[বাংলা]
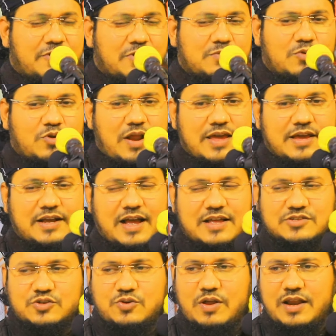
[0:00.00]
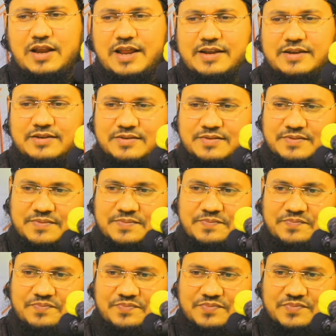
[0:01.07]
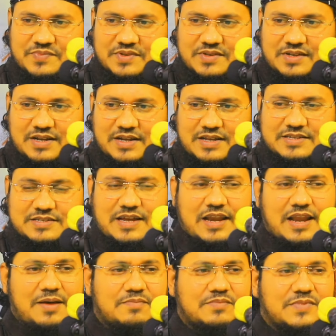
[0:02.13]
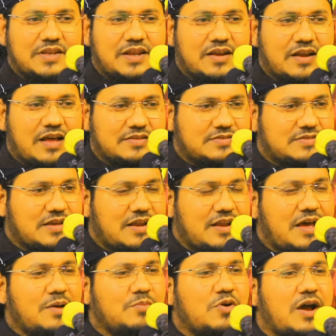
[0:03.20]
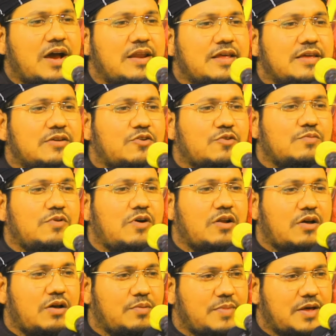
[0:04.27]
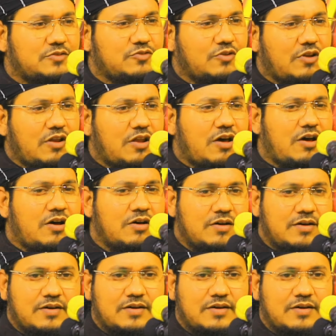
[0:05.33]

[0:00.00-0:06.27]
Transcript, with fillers: এই ফর্মুলায় কাজ করলেন সালাম দিলেন আসসালাম আলাইকুম রহমতুল্লাহ